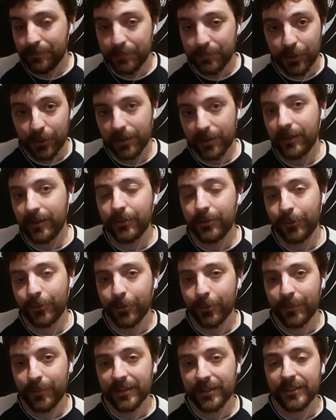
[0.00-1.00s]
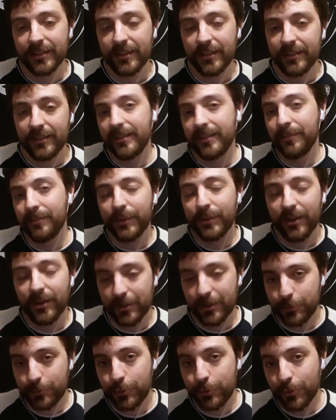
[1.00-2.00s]
bir ormanda bir
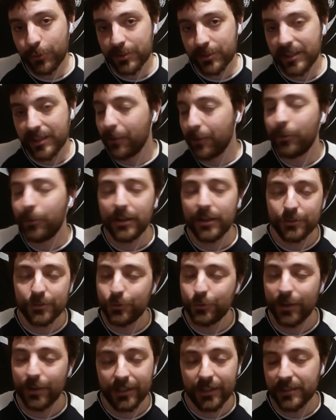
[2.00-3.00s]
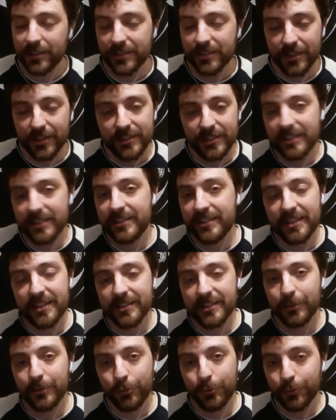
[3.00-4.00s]
ağaç düşüyorsa o ağaç düşüyor arkadaşlar. Siz
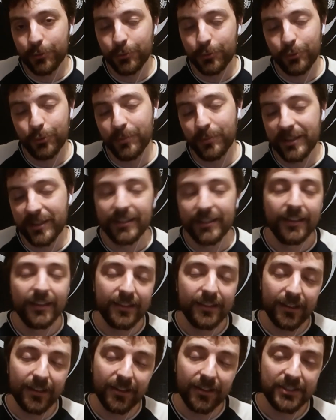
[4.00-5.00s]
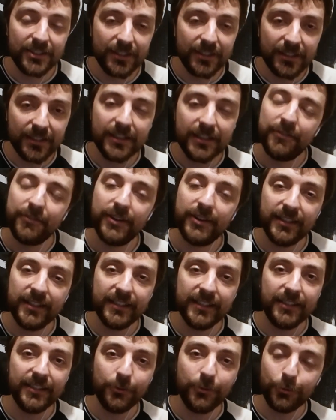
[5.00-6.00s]
sesini duyun, duymayın. Açlık,
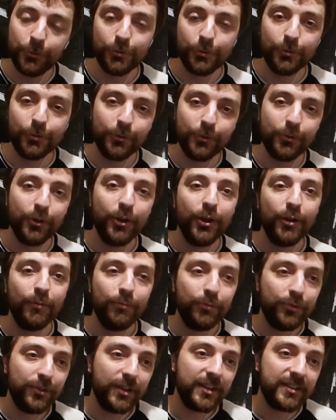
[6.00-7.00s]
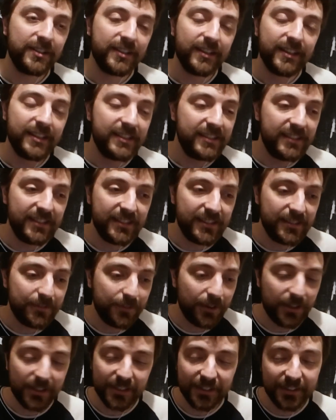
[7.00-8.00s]
sefalet, yoksulluk bunlar siz
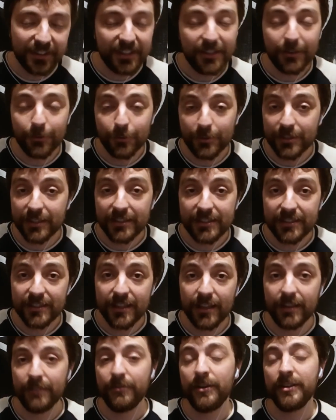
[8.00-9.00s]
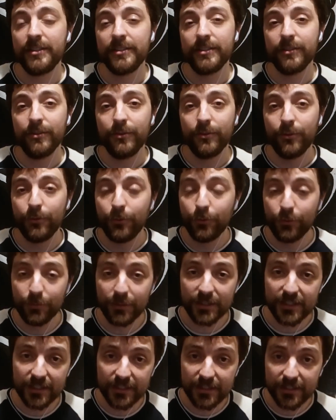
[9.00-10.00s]
farkında olsanız da var,
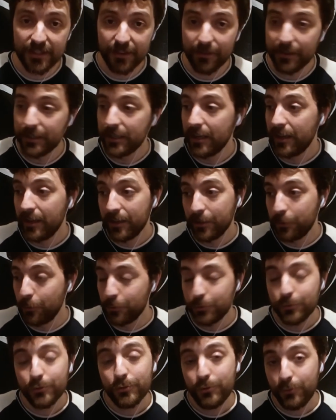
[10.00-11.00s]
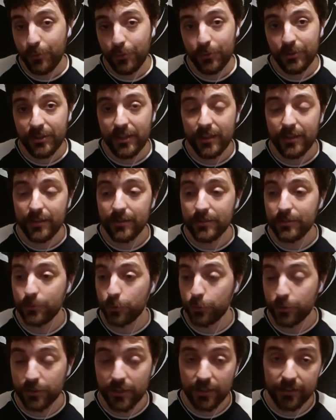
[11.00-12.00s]
olmasanız da var. Gözünüzün önünde
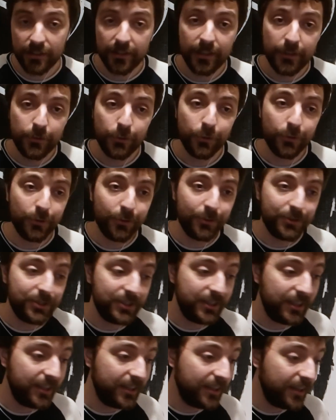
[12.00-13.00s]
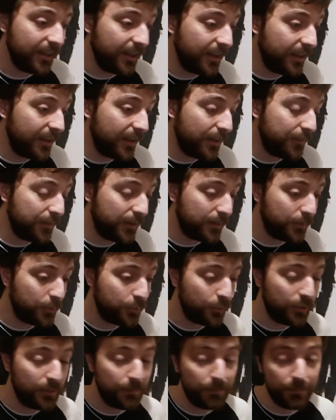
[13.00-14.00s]
çocuklar dileniyor, işte efendime
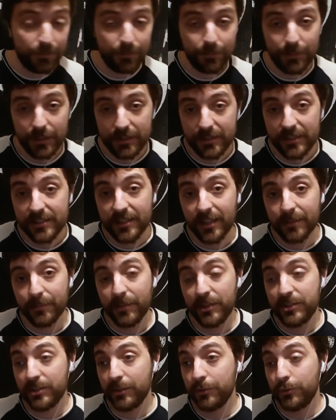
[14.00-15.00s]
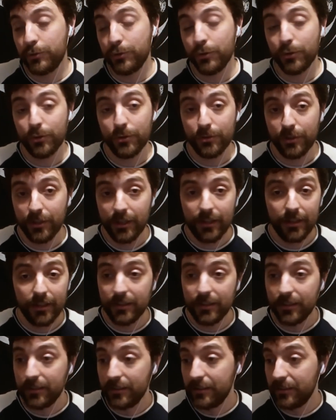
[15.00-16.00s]
söyleyeyim mendil satmaya çalışıyor,
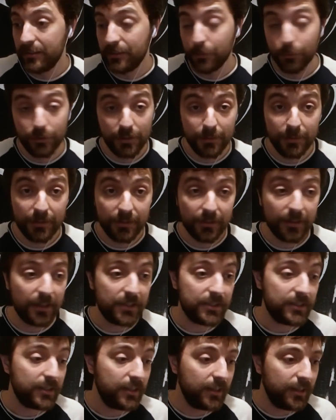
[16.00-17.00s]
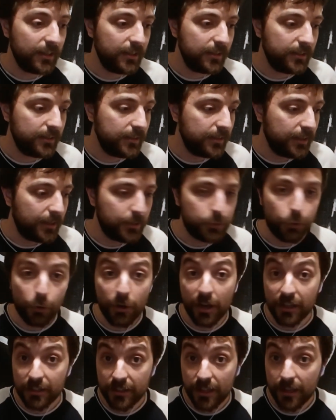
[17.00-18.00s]
e, olabiliyorlar. Yani
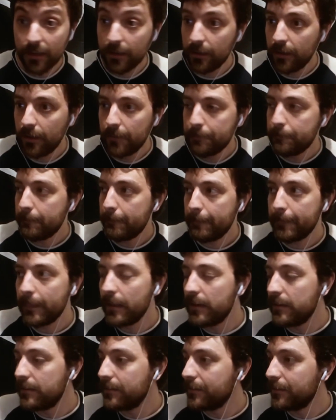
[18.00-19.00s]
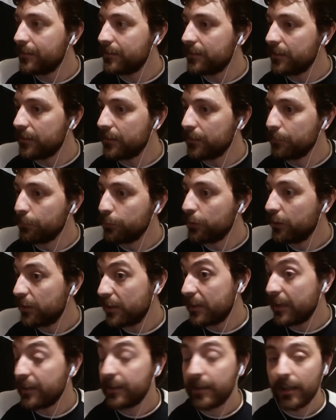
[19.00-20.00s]
sokakta e, buna
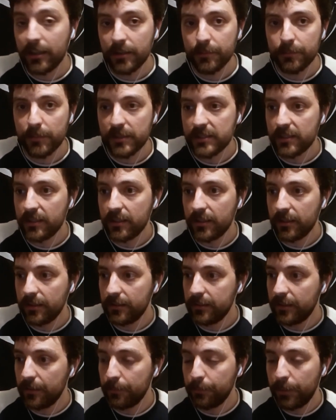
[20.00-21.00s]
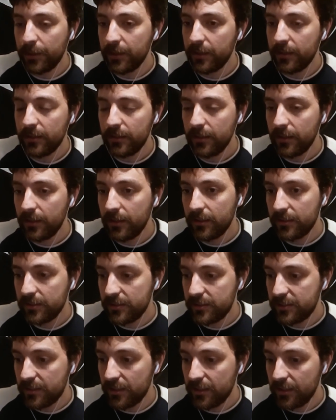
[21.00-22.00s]
da denk geldim mesela. Yani bayağı
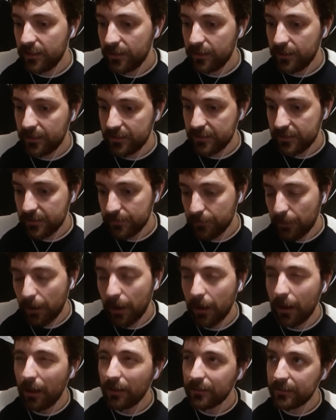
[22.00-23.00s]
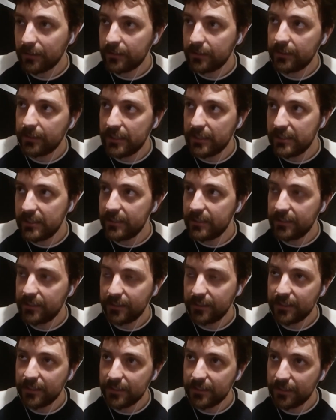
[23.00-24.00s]
işte hani alt geçit
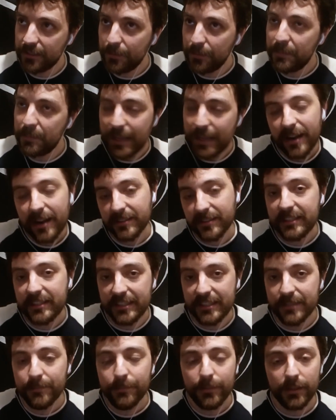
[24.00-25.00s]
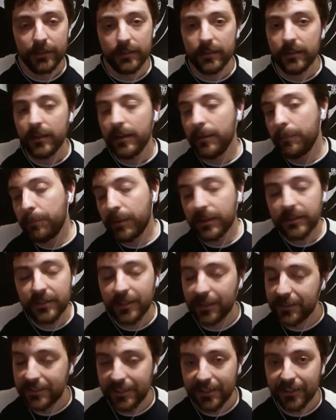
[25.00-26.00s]
ya da gibi bir yerde diyeyim. Hani
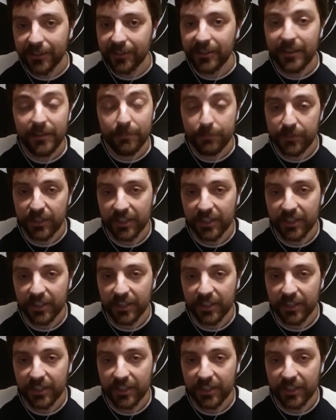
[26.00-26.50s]
battaniyeleriyle